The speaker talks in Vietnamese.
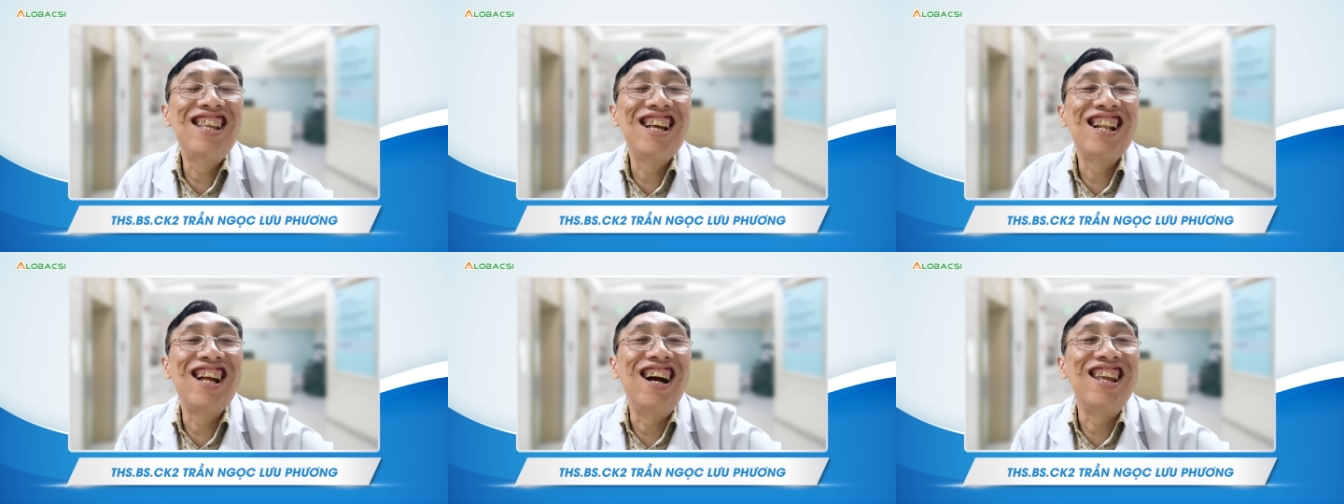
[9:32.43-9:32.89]

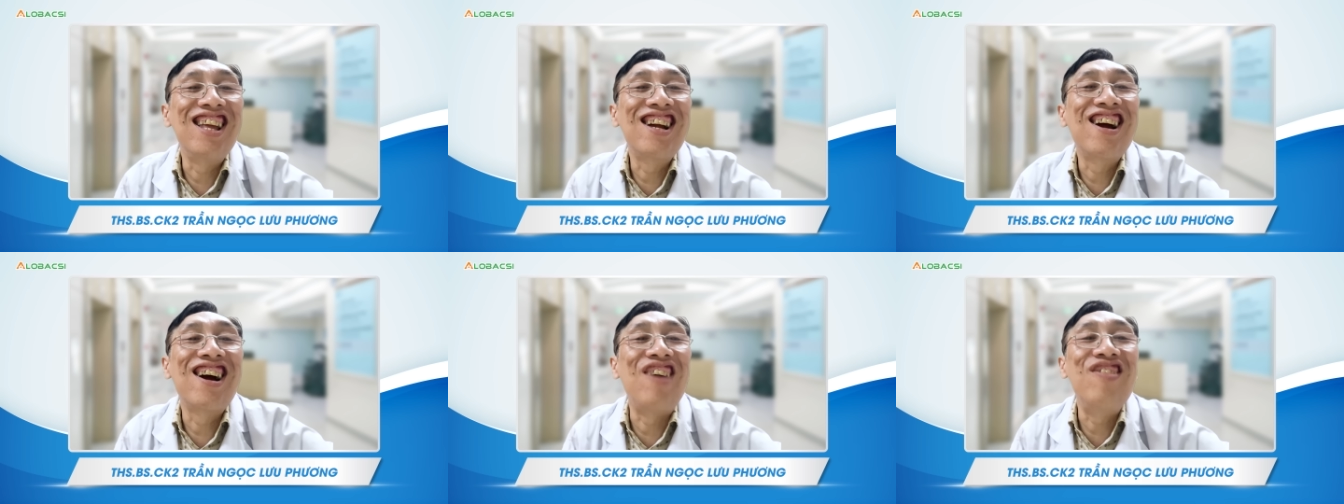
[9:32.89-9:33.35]
chứ gần
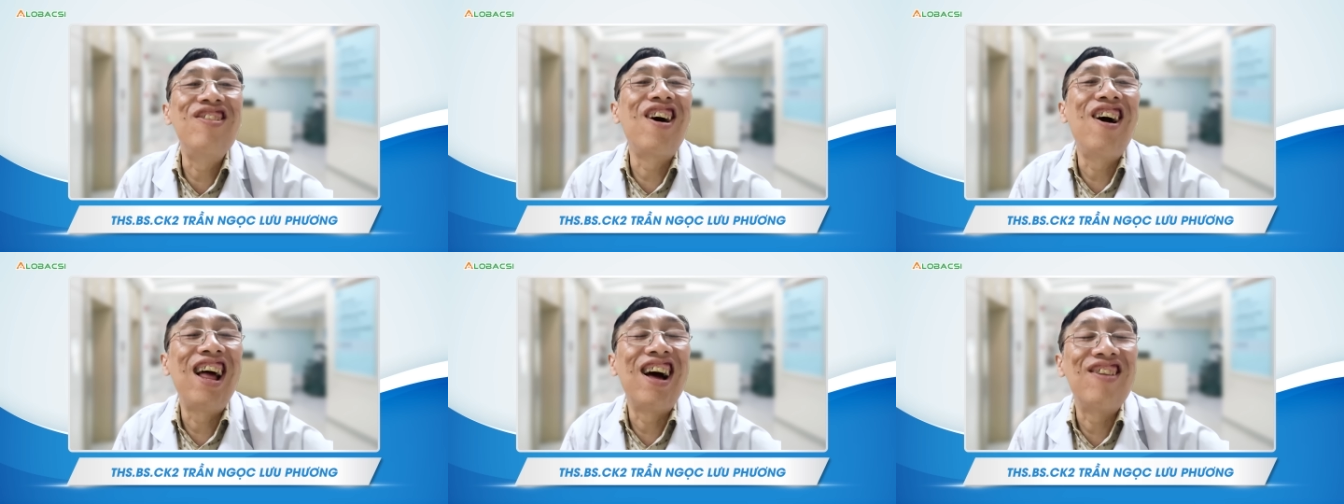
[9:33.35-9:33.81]
như không
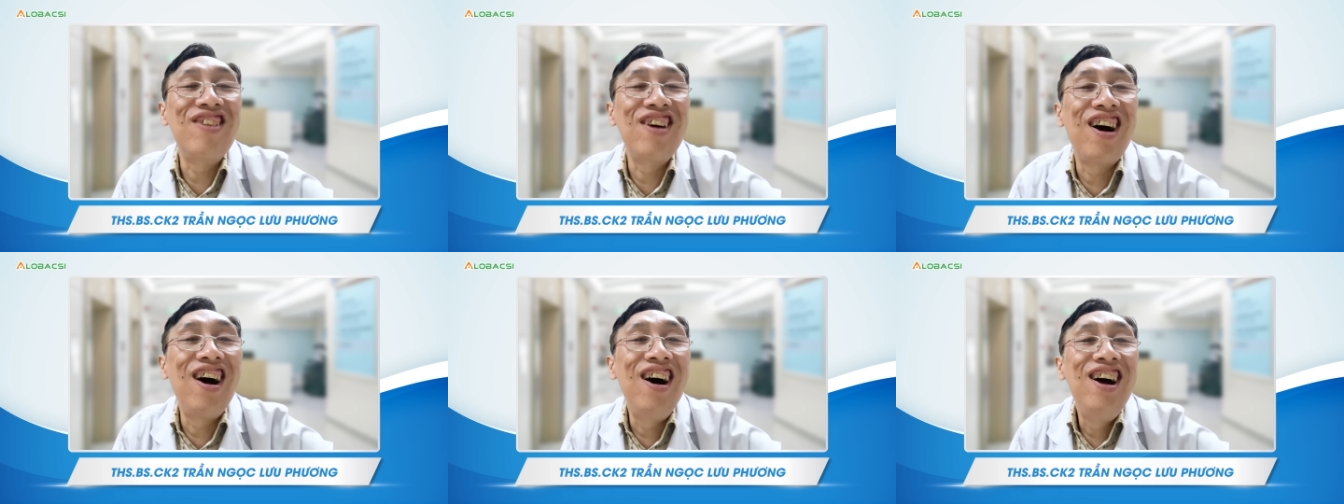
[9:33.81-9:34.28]
có là
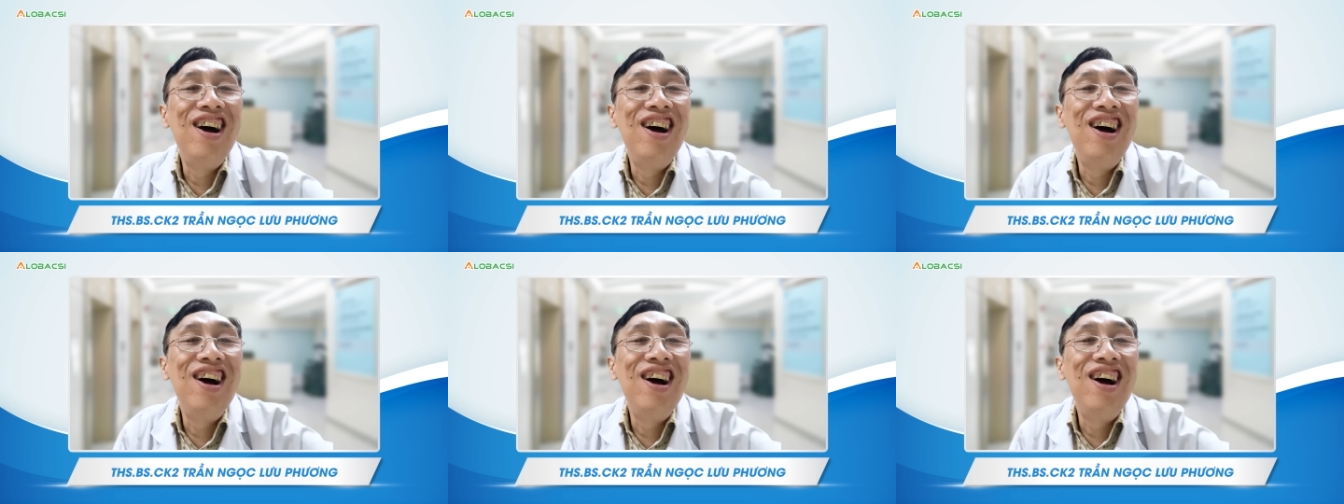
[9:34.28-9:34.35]
không có